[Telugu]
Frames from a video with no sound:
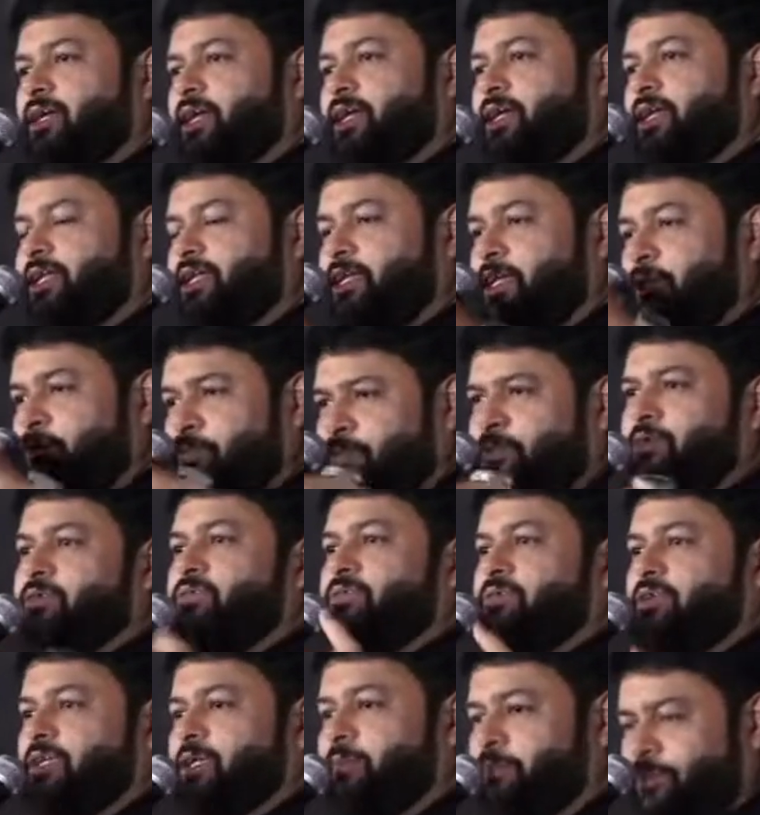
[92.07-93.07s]
అంటే ఇప్పుడు
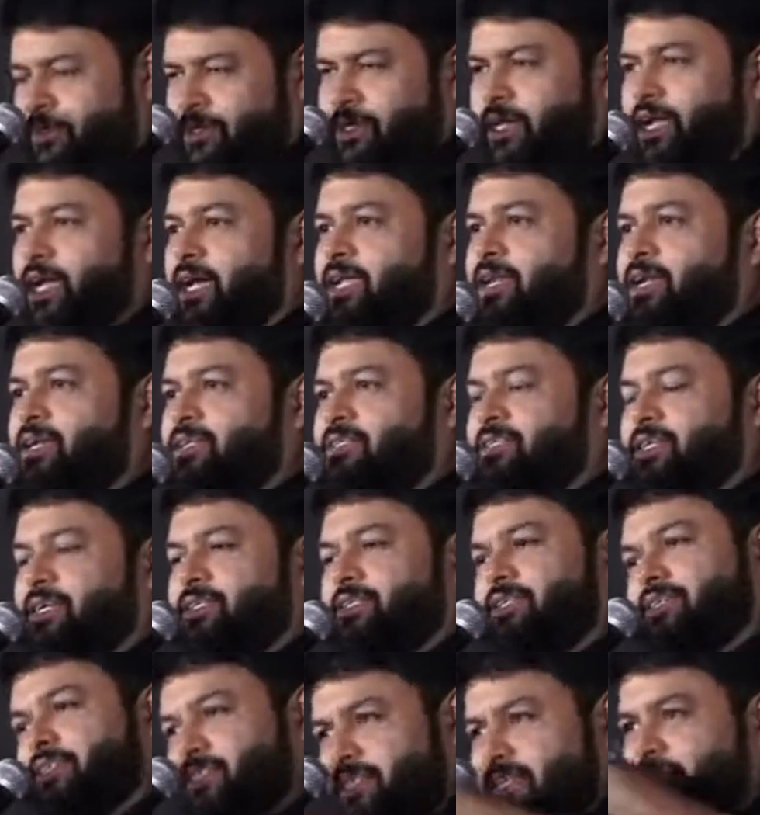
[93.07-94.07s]
ఇప్పుడు నేను ఆర్ఆర్ స్టార్ట్
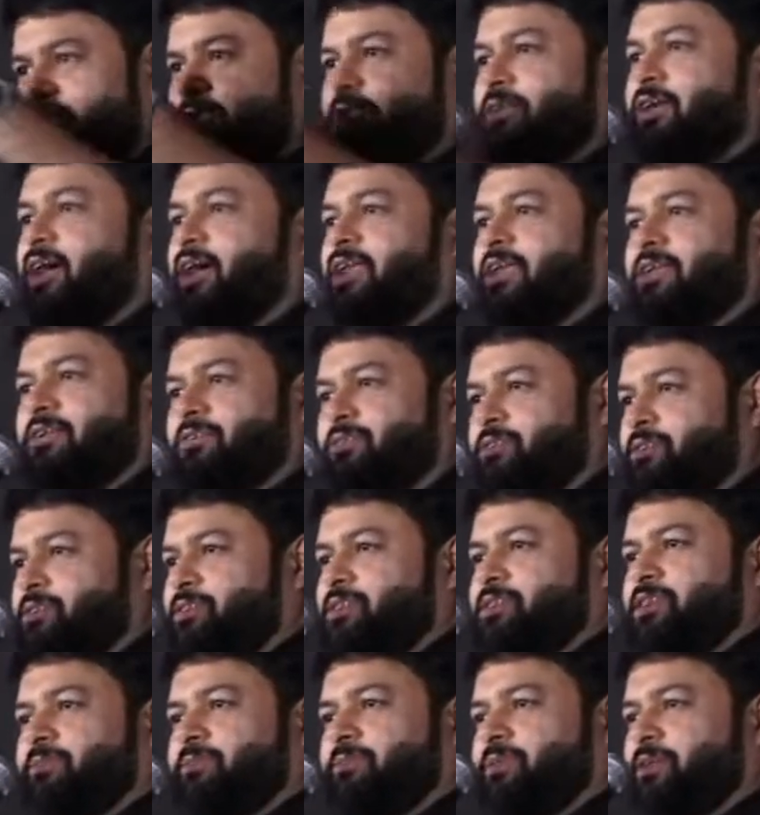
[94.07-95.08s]
చేస్తే ఇంకో ఆర్ఆర్
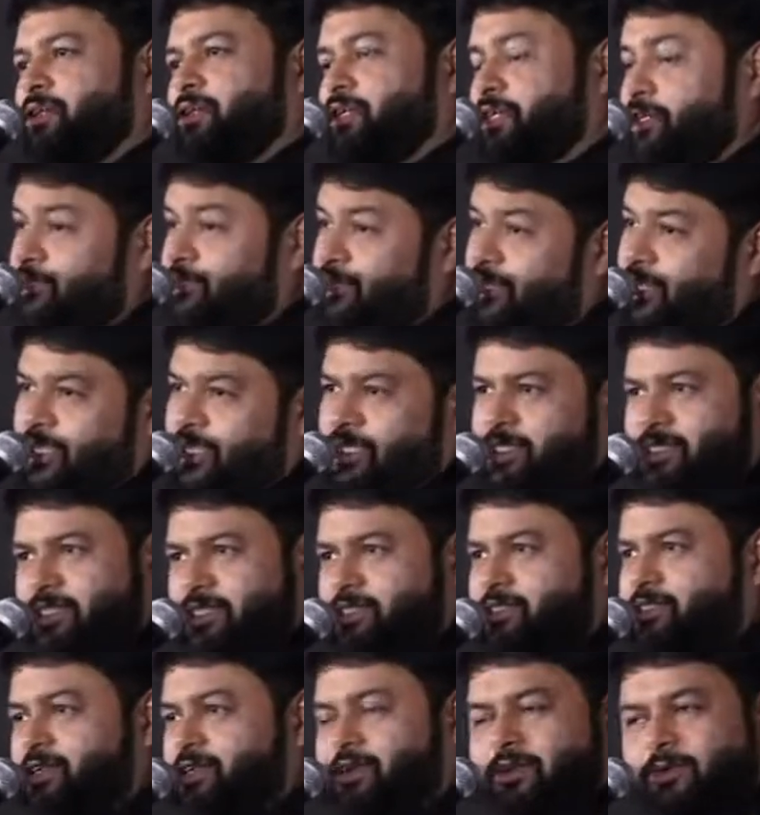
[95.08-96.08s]
వస్తుంది అనమాట ఇంకోలాగా
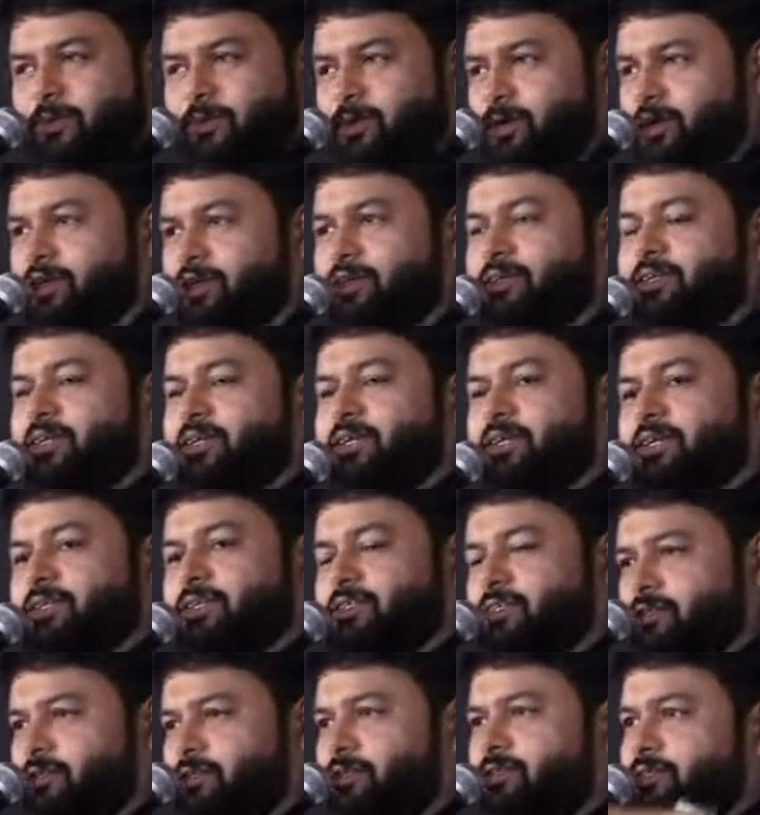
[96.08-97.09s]
చేస్తాను అనమాట
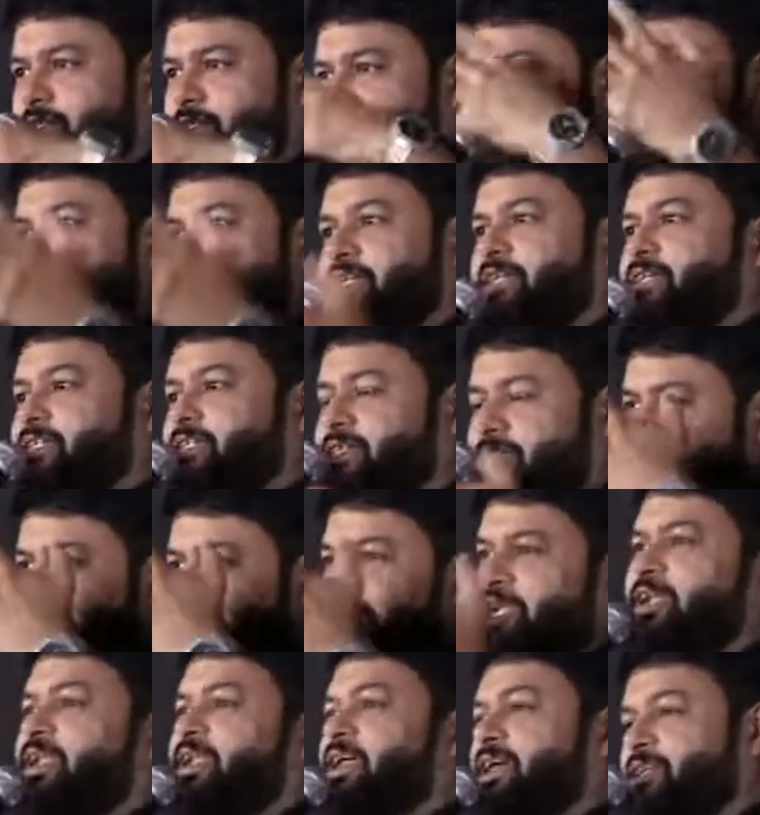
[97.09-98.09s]
సో
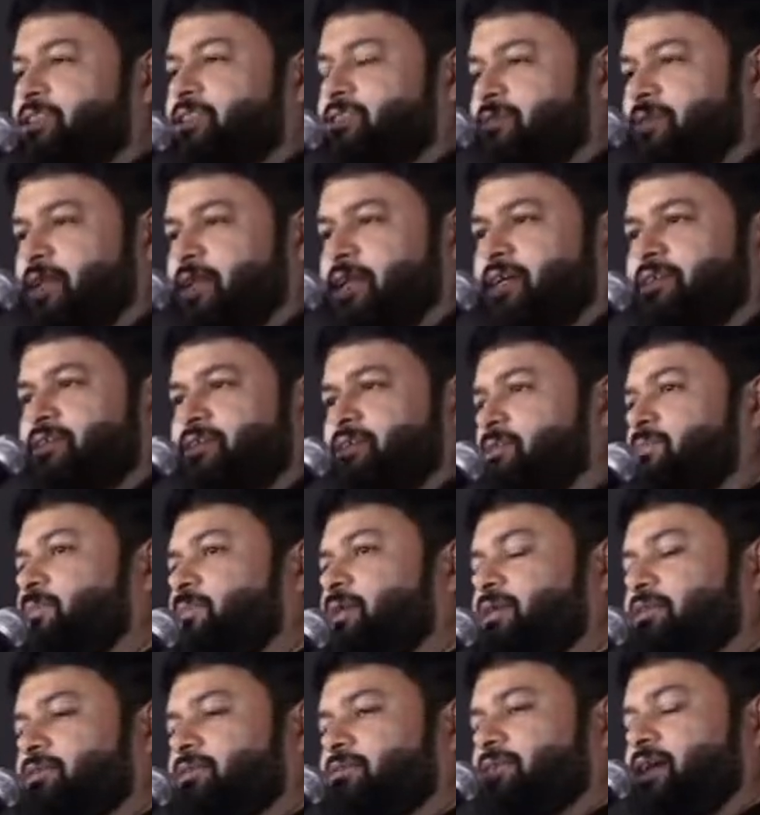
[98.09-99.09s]
చాలా లేయర్స్ ఉన్నాయి ఆ
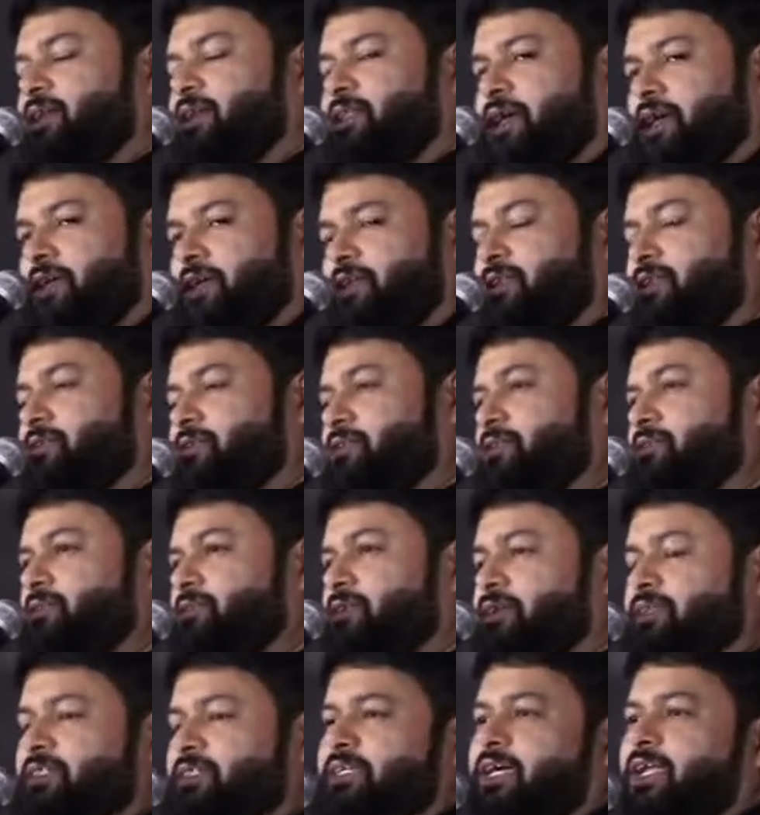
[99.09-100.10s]
సినిమాలో సో అది అర్థం
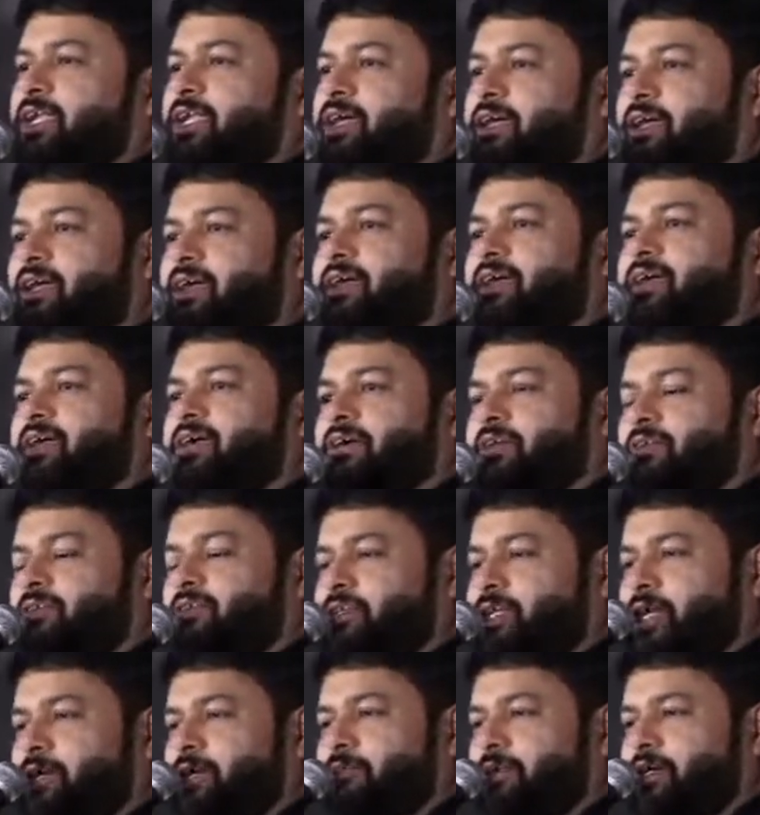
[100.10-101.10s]
చేసుకోవడానికి చాలా ఓ
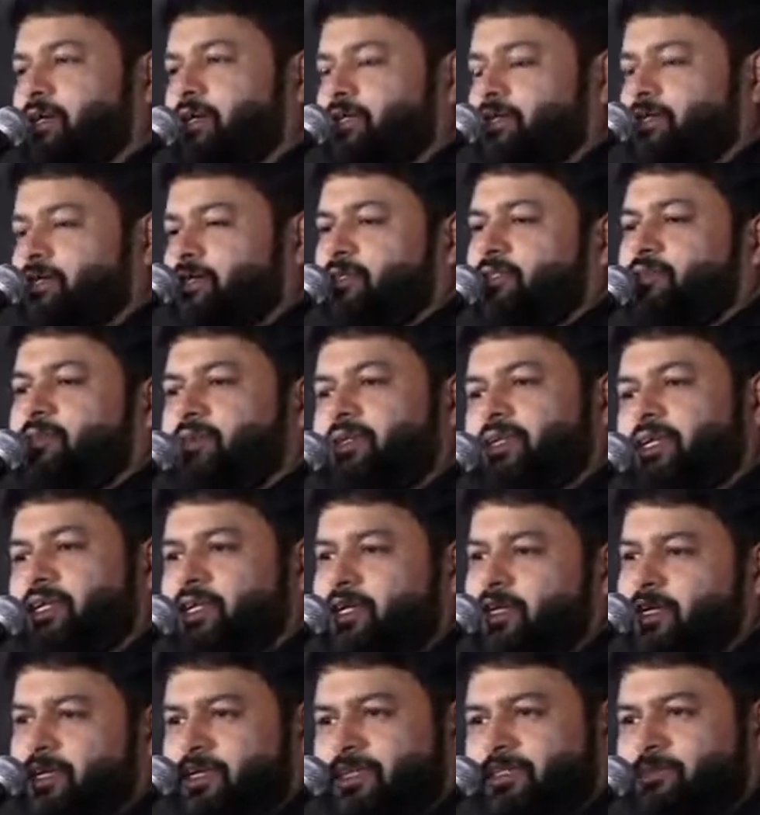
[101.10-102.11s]
టైం పట్టింది ట్వంటీ
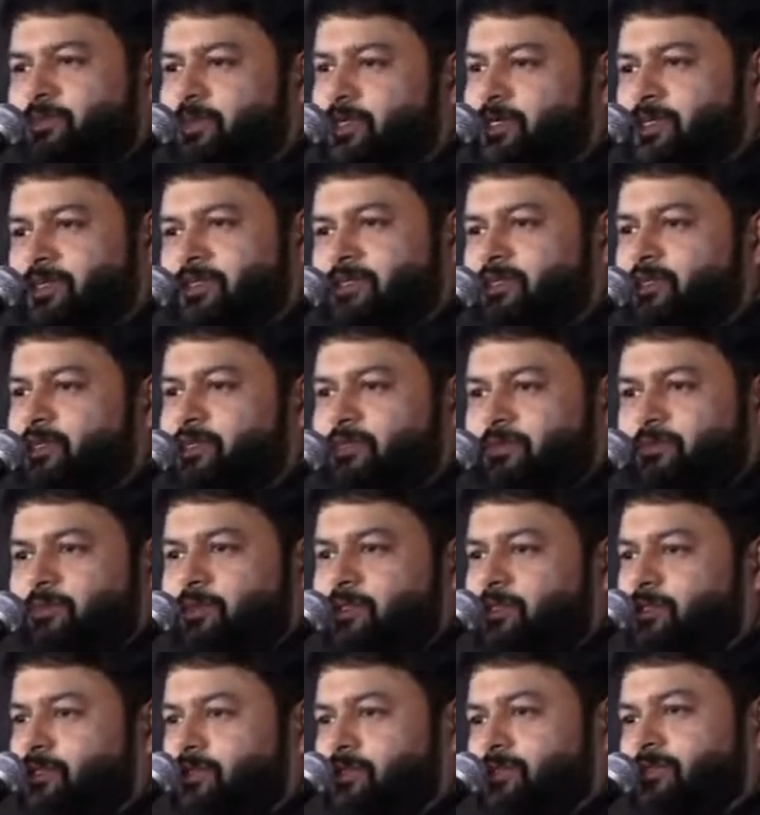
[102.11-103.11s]
నైన్ డేస్ పట్టింది
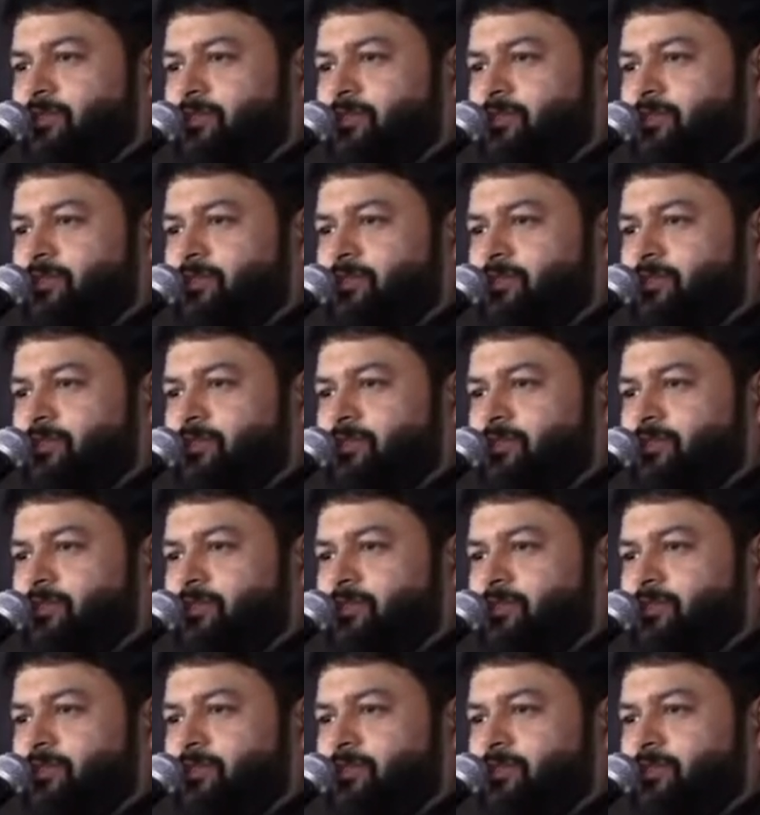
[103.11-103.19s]
బ్రదర్